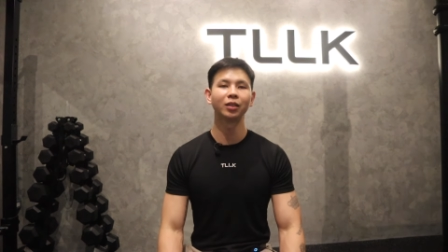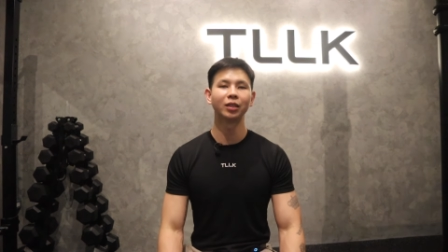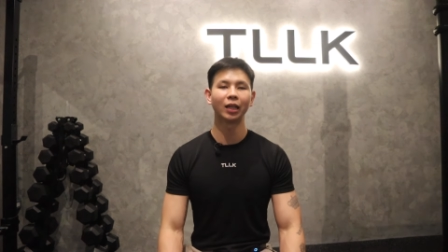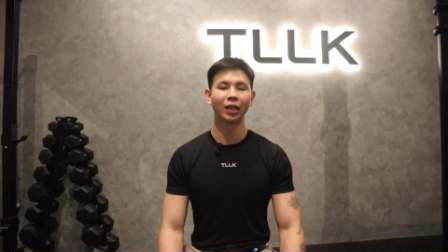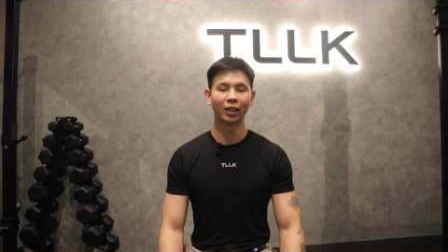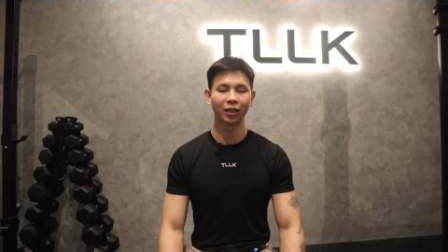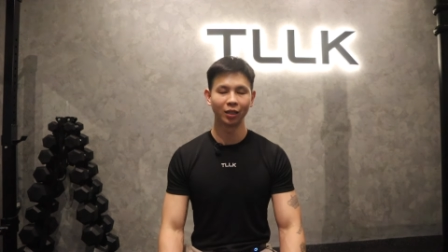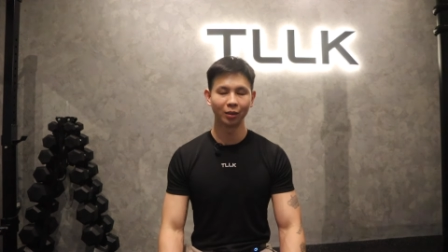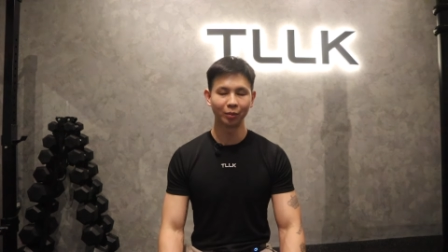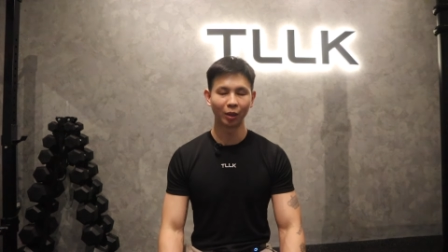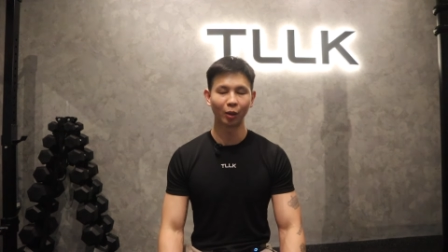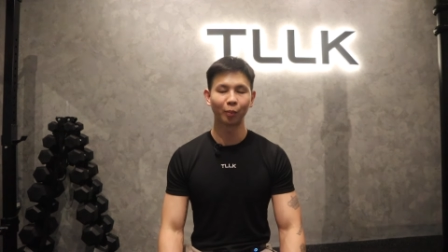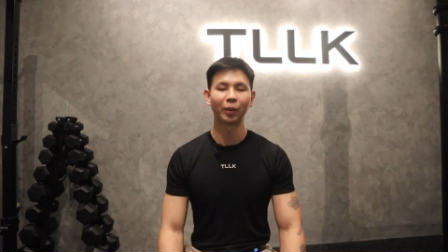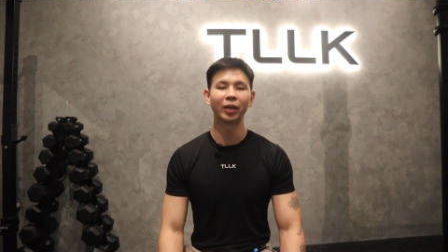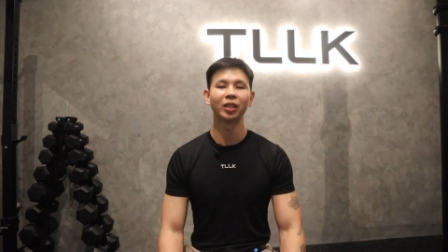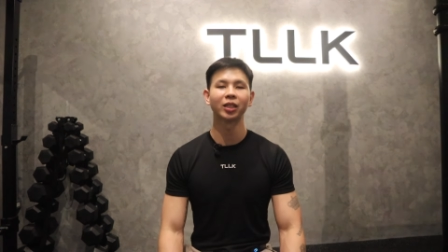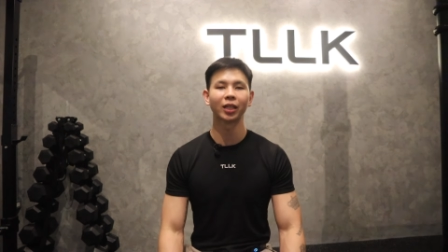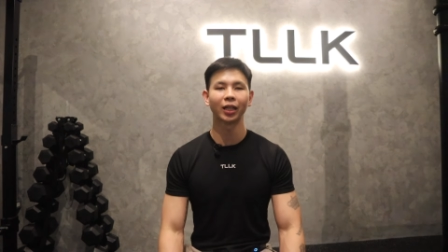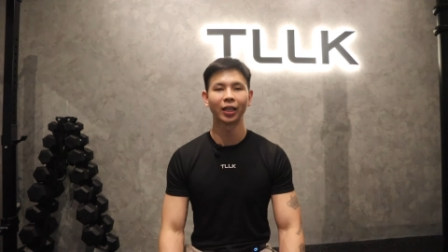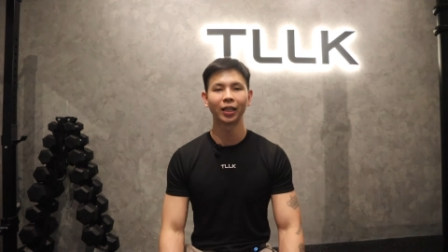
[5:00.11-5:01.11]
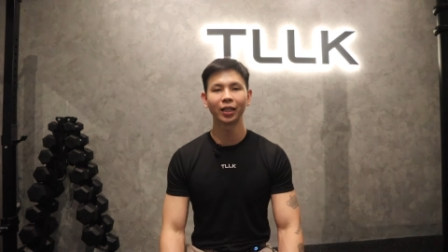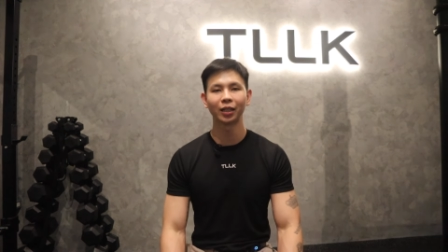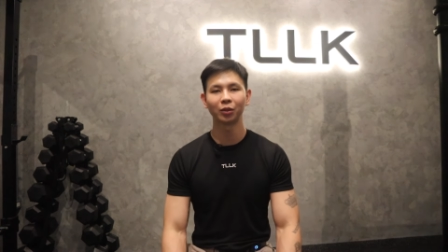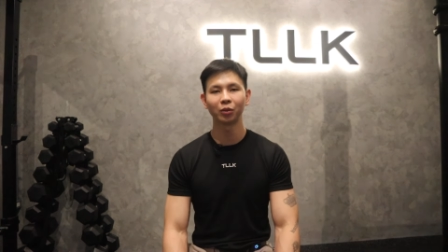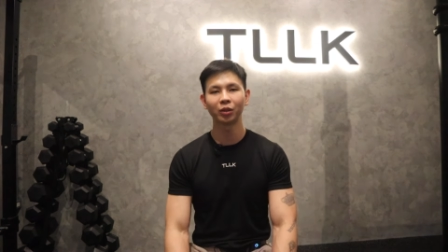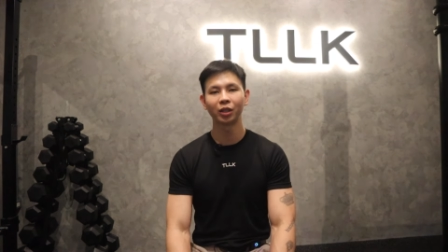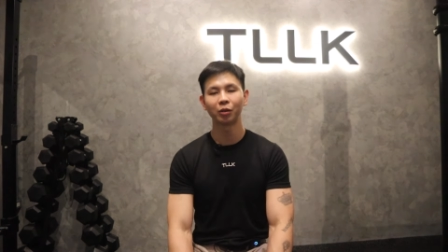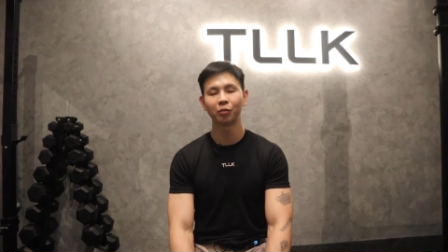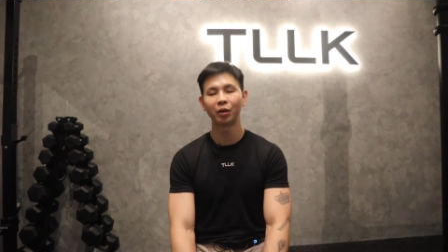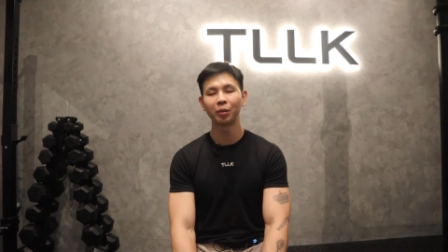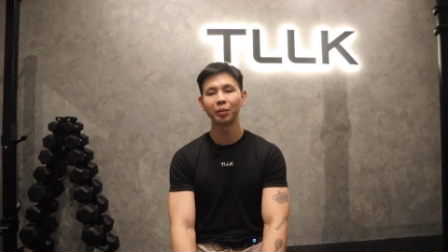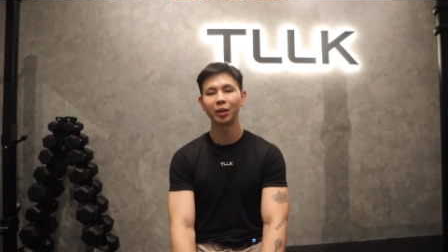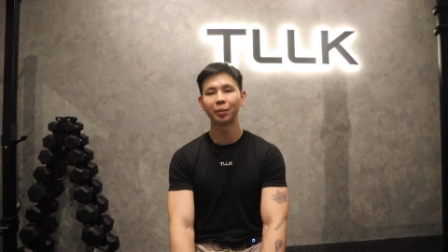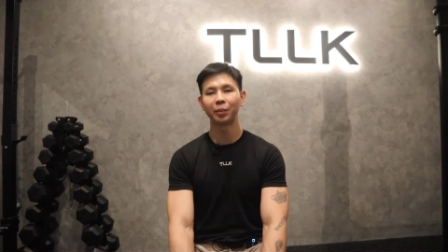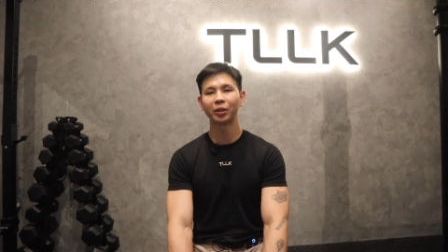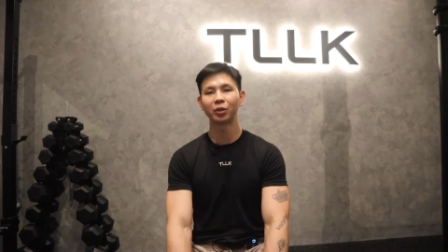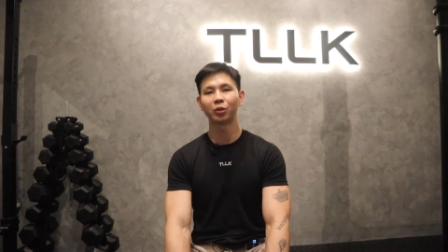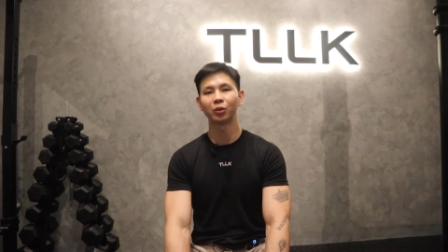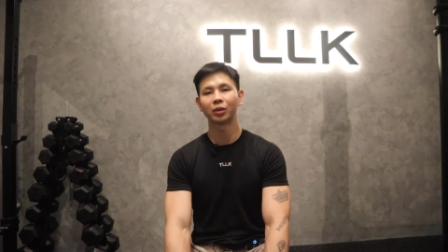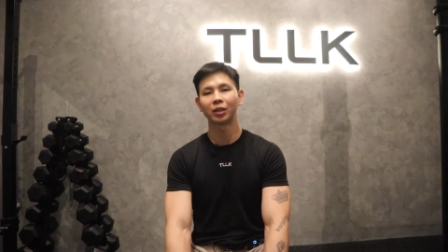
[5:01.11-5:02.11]
อย่าลืมเอาไปใช้กันต้องคิดว่ามี
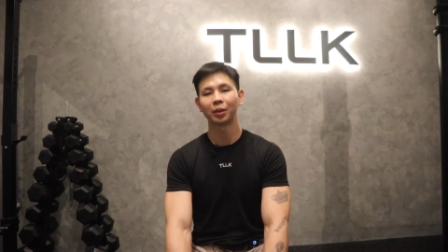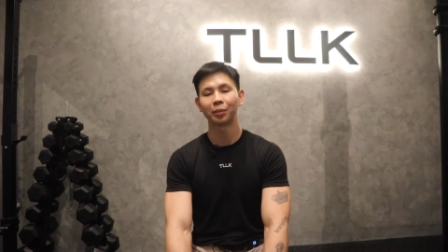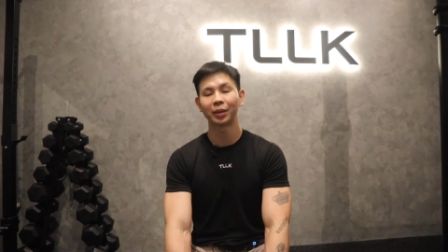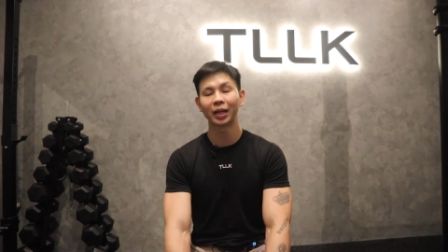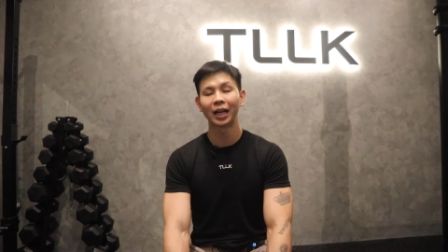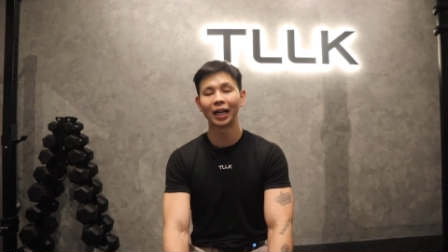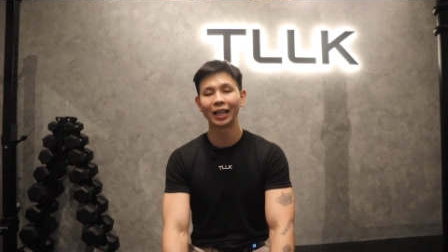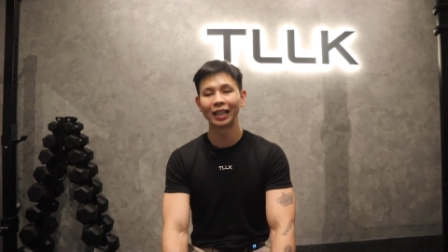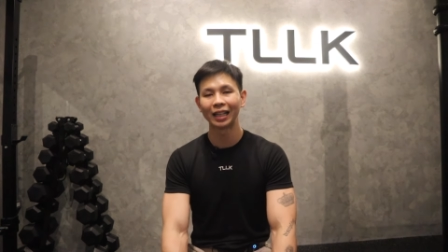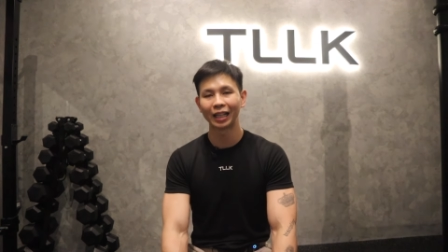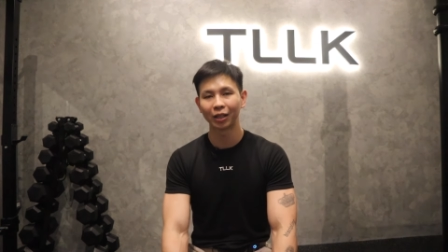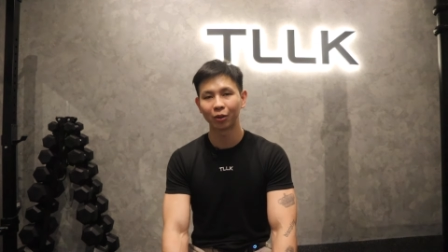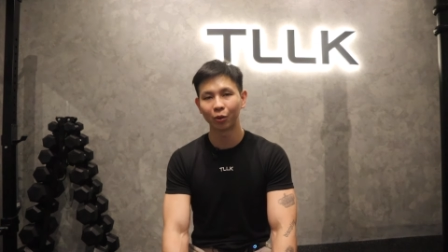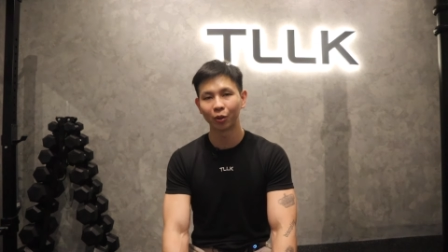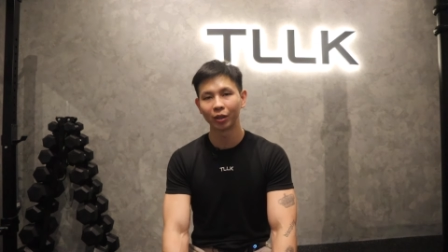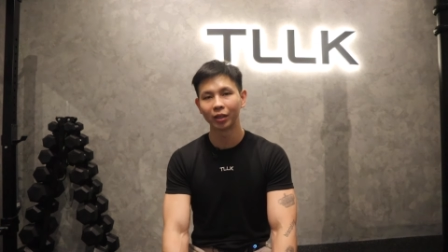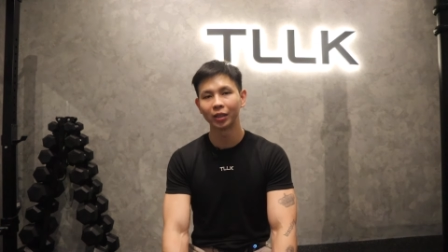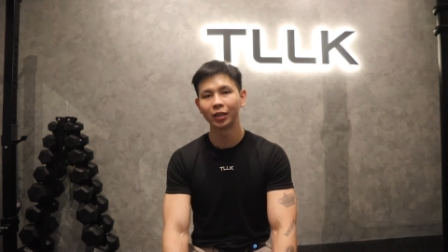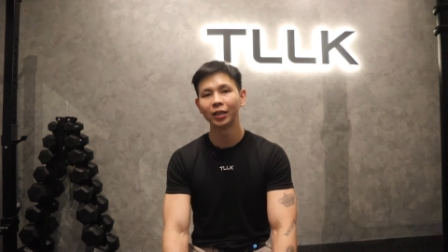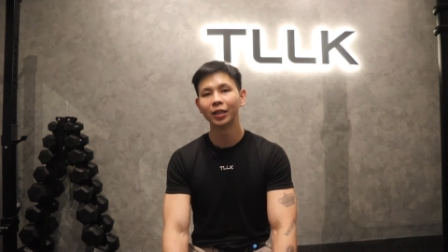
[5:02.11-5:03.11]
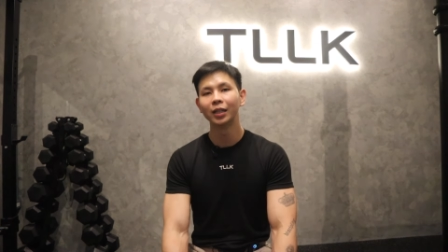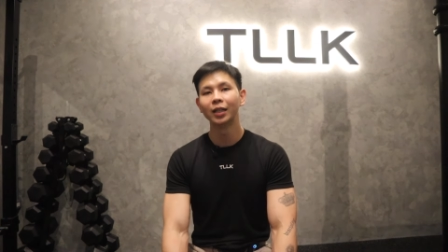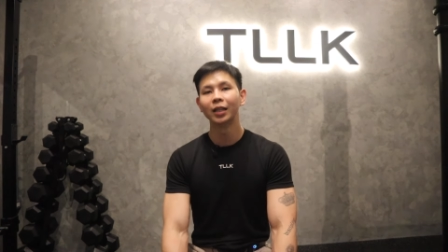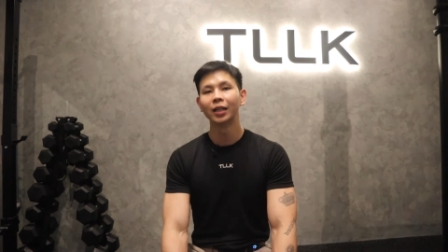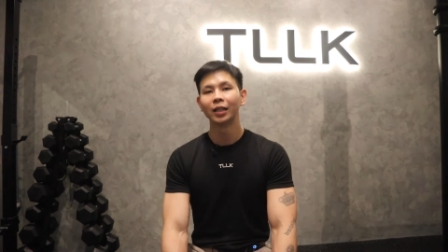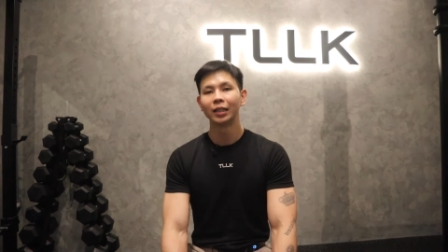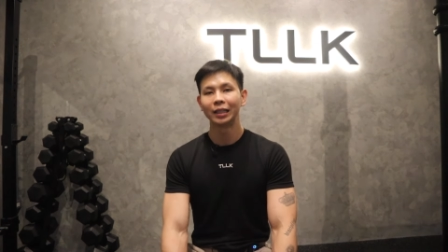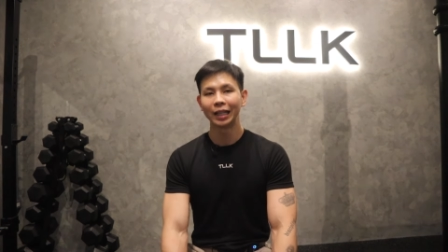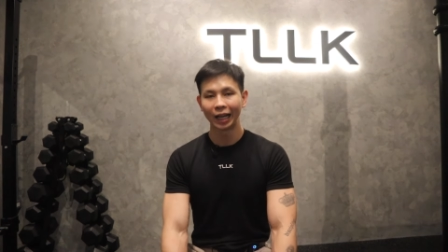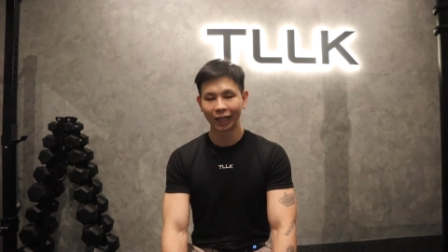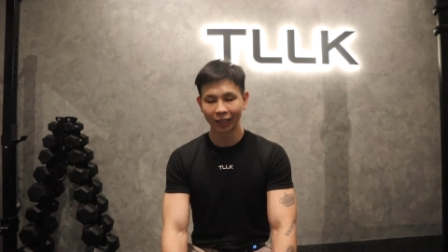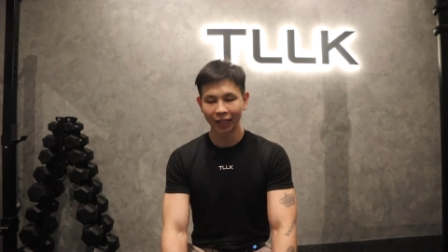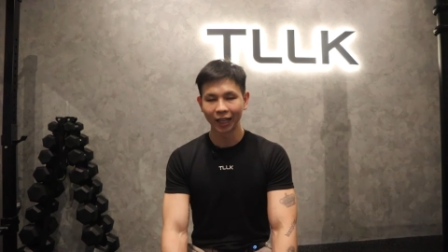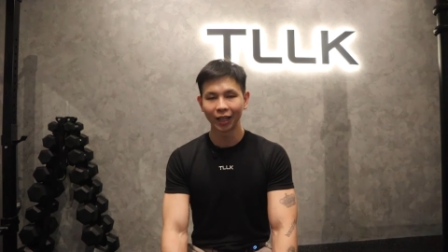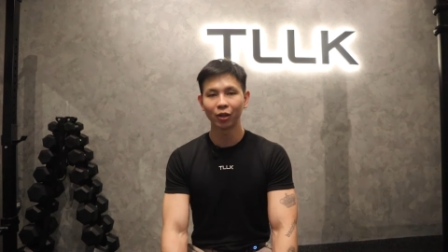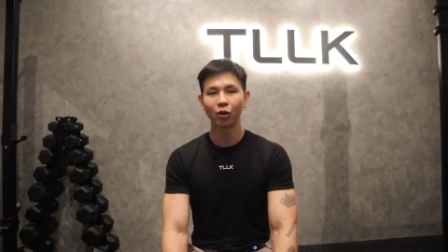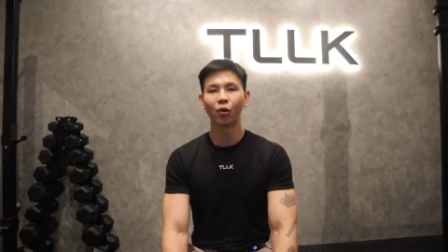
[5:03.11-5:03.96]
ประโยชน์กับใครหลายคน อย่างแน่